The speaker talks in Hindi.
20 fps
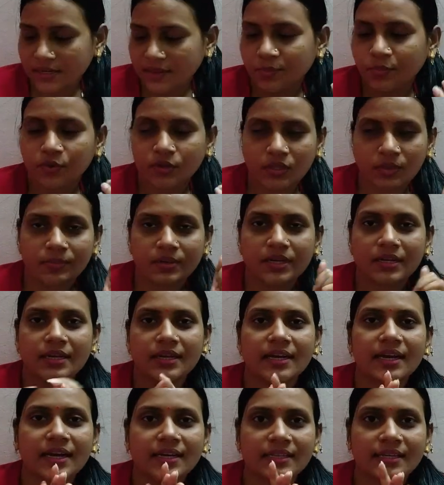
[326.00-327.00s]
सारे पौधे मैंने
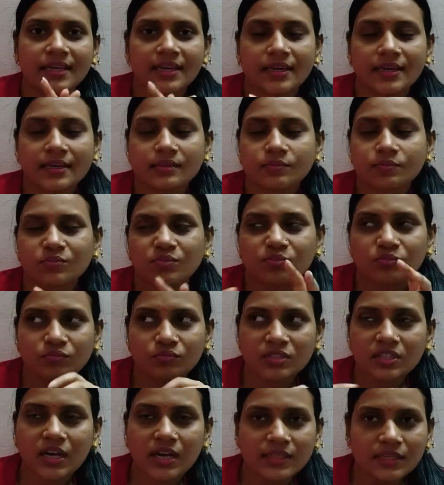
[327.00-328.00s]
लगा दिए है
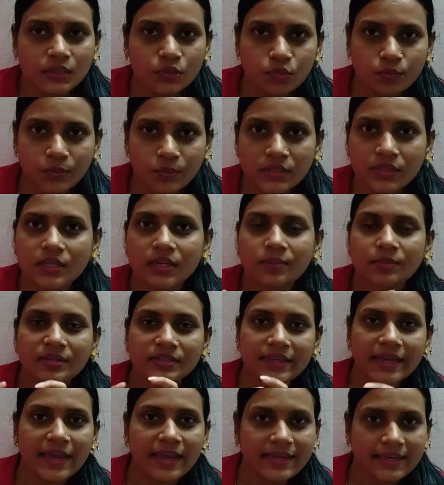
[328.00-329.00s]
ज़्यादा तो पौधे नहीं
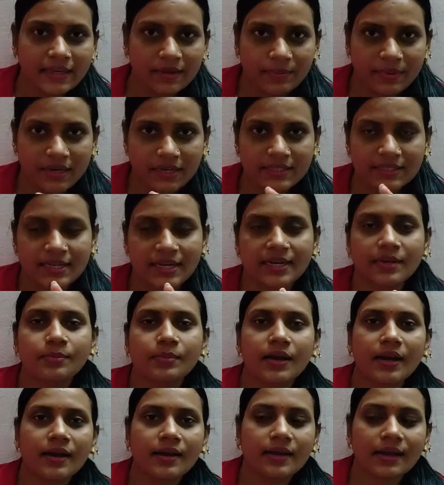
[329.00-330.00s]
बस एक ही मैंने जेड
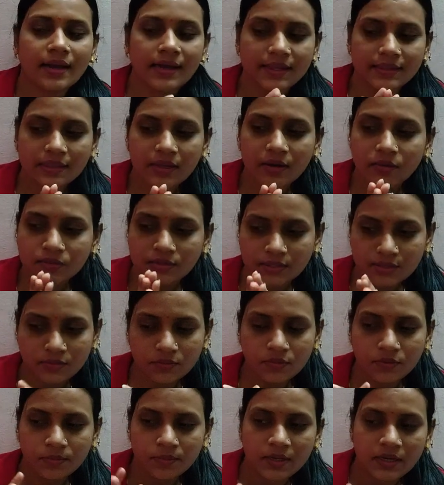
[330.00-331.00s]
प्लांट लाया था
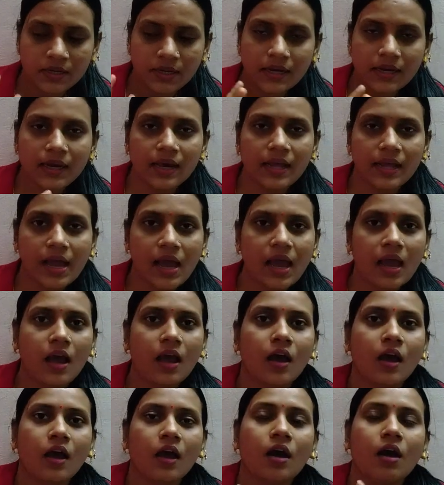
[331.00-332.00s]
उसको मैंने लगाया
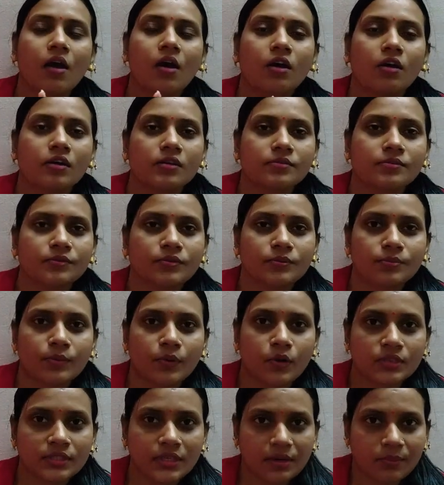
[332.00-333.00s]
और
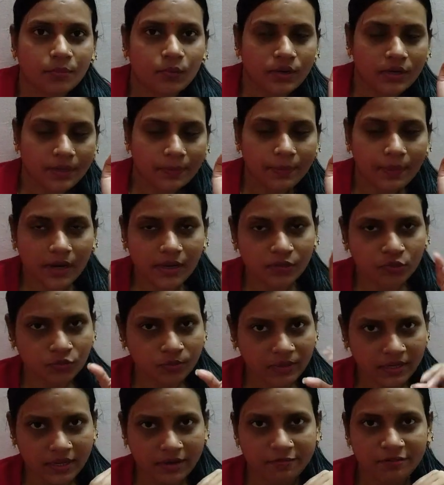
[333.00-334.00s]
बहुत सारे मनी प्लांट जो
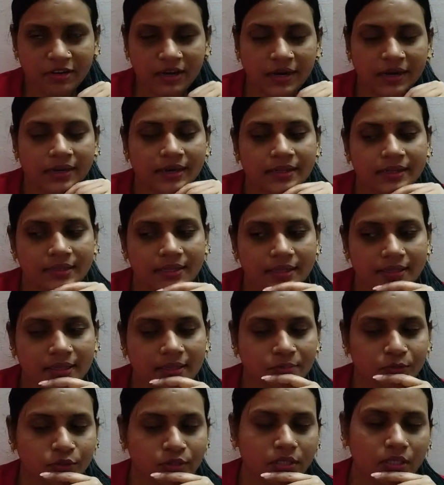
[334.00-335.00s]
मेरे एक फ्रेंड ने दिए
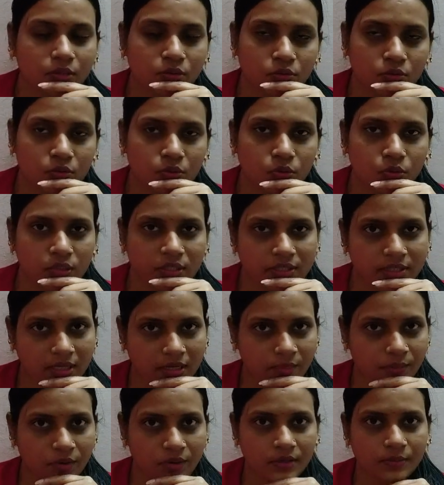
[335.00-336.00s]
थे मुझे तो वही
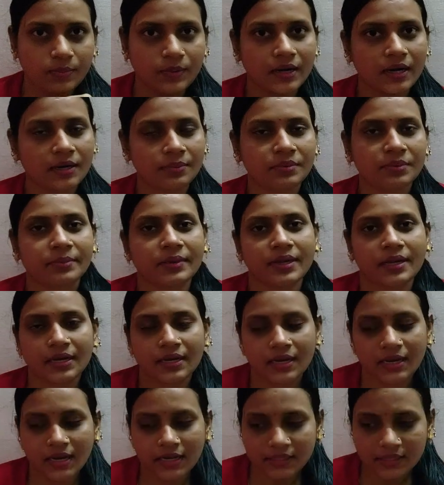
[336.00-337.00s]
सारे मनी प्लांट भी मैंने
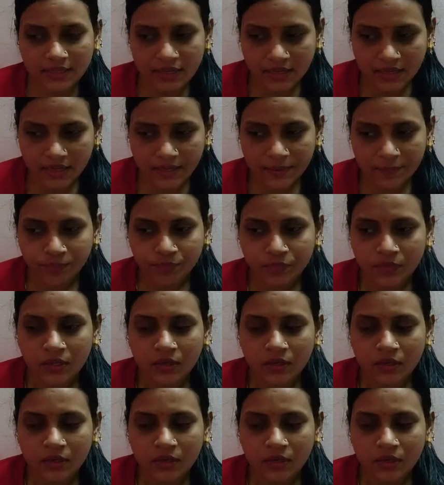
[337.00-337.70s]
लगा दिया है